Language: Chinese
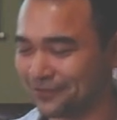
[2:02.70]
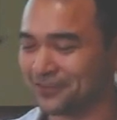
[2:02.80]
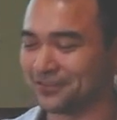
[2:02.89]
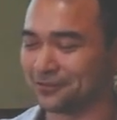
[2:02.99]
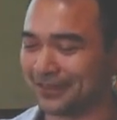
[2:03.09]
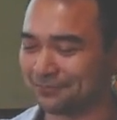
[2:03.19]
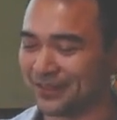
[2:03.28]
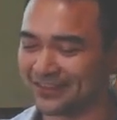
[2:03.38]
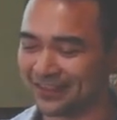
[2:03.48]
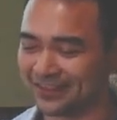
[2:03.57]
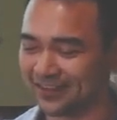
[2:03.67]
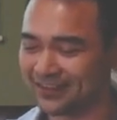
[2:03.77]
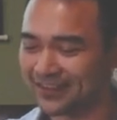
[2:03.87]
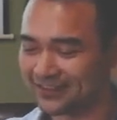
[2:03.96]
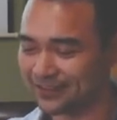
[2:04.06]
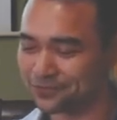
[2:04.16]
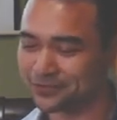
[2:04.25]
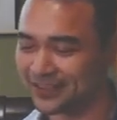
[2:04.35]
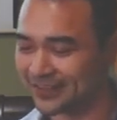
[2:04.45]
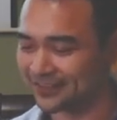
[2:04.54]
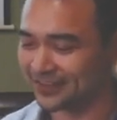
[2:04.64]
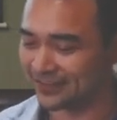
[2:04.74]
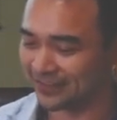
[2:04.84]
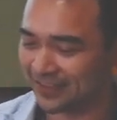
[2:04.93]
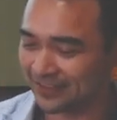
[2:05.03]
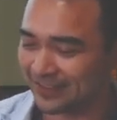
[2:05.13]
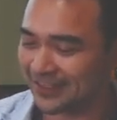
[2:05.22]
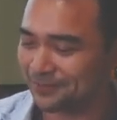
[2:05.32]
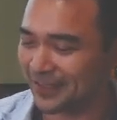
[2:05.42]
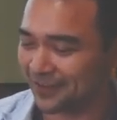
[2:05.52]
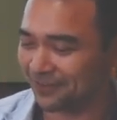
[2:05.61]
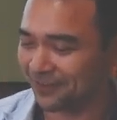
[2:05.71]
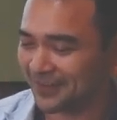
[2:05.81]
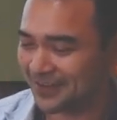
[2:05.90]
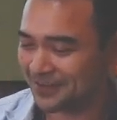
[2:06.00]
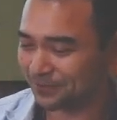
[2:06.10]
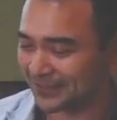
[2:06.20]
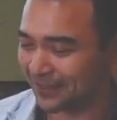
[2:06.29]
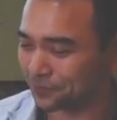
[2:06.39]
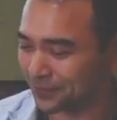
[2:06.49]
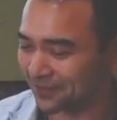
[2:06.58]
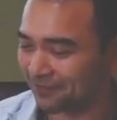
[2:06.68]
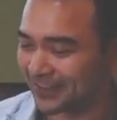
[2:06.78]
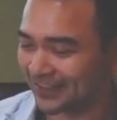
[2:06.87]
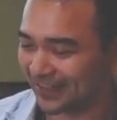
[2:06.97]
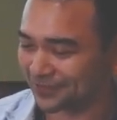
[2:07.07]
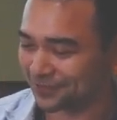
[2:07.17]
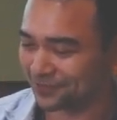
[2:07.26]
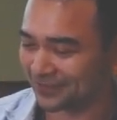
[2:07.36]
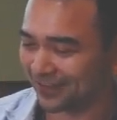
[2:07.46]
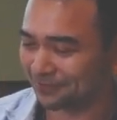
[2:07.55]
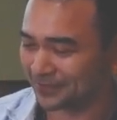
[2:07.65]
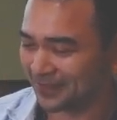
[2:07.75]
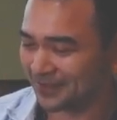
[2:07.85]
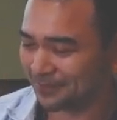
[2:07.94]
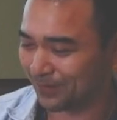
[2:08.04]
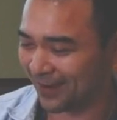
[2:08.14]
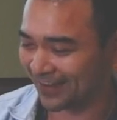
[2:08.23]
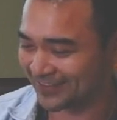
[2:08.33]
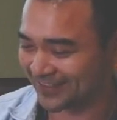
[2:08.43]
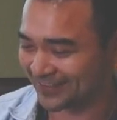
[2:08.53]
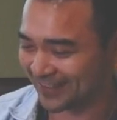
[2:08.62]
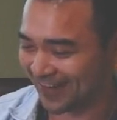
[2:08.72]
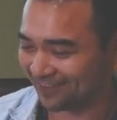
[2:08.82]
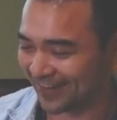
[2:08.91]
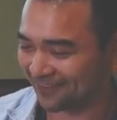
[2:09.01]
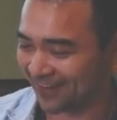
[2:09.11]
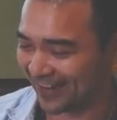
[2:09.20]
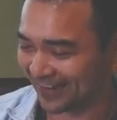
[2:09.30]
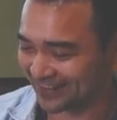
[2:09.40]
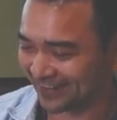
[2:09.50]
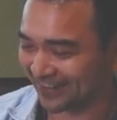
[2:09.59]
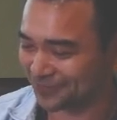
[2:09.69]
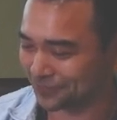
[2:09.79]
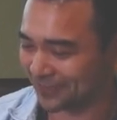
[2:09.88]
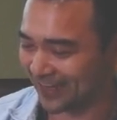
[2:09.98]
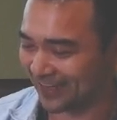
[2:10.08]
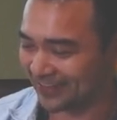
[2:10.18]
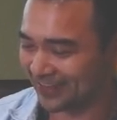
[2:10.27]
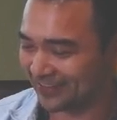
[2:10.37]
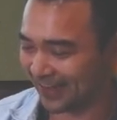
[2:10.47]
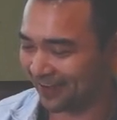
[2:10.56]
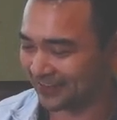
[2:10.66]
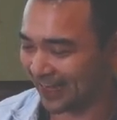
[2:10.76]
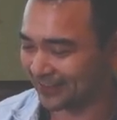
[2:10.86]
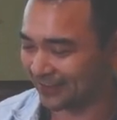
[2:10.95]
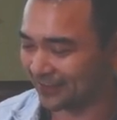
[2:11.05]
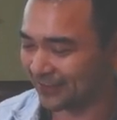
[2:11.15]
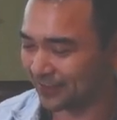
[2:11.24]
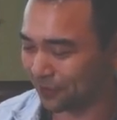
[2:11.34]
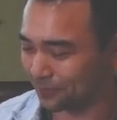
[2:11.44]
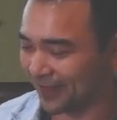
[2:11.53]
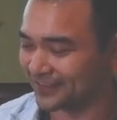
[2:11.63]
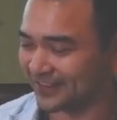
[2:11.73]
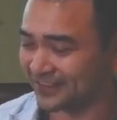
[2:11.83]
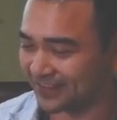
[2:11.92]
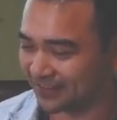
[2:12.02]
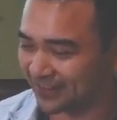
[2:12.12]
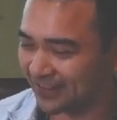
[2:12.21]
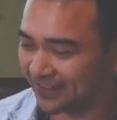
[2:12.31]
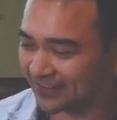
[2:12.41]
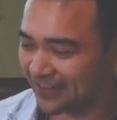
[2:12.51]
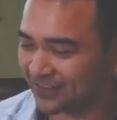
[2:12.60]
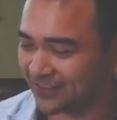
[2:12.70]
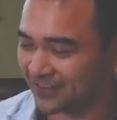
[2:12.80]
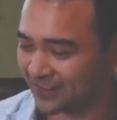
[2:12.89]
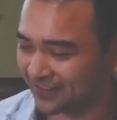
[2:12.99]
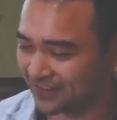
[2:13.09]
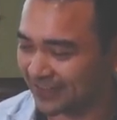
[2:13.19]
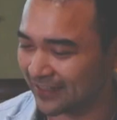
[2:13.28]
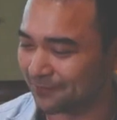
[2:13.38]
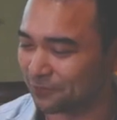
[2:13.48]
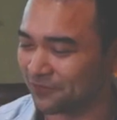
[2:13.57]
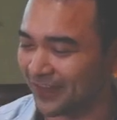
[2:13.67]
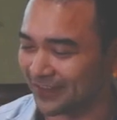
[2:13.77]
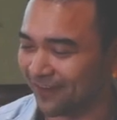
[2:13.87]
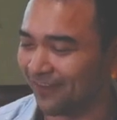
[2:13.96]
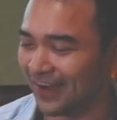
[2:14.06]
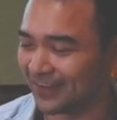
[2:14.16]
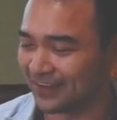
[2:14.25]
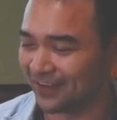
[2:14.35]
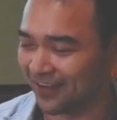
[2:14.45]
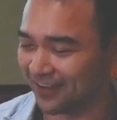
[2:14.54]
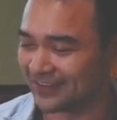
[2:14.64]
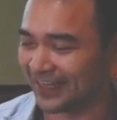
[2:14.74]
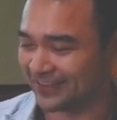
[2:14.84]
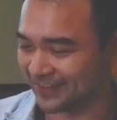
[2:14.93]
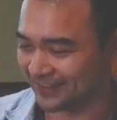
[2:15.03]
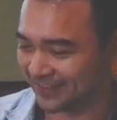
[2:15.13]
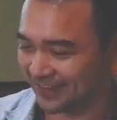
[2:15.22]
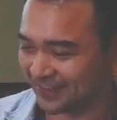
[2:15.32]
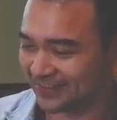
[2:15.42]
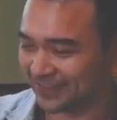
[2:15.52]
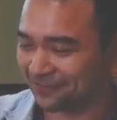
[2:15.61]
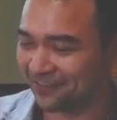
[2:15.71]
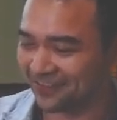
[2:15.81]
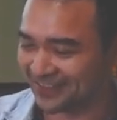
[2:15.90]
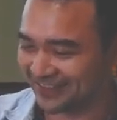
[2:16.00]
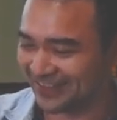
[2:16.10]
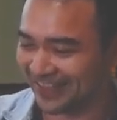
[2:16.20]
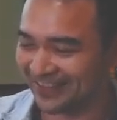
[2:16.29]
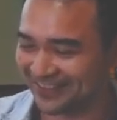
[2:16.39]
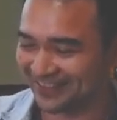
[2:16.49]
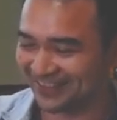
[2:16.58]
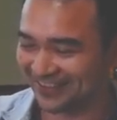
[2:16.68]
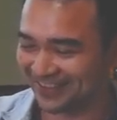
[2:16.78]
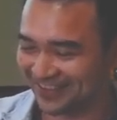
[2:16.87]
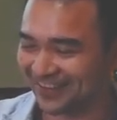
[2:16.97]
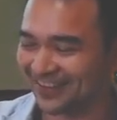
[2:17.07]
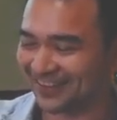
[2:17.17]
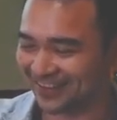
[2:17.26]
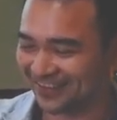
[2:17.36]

或者说它变成一个证书的形式？那这里面有比较多的问题啊，就是说到。包含一些 CF 发饭啊，c k h 啊，然后它的投票机制，但是其实这个部分的话，呃，这一次经过听各个。